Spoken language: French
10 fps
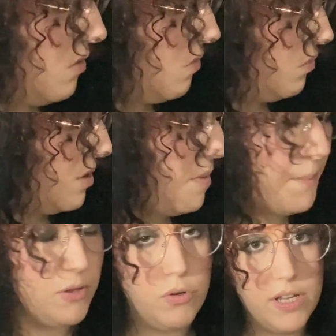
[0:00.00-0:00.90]
On n'a même
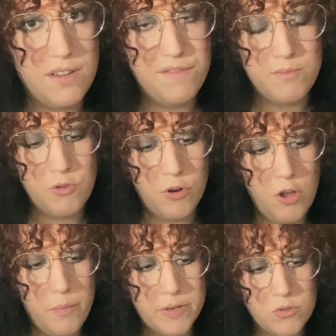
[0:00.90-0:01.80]
pas de regarder films
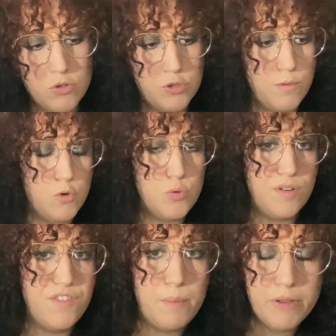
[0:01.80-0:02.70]
d'horreur parce qu'en ce moment, je
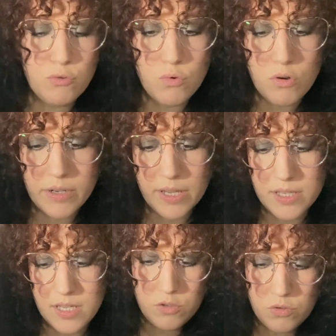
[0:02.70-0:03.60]
préfère pas trop en
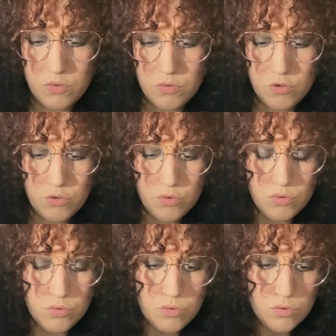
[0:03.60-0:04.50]
regarder. Parce que
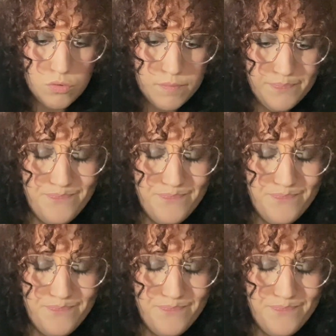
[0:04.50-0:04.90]
je...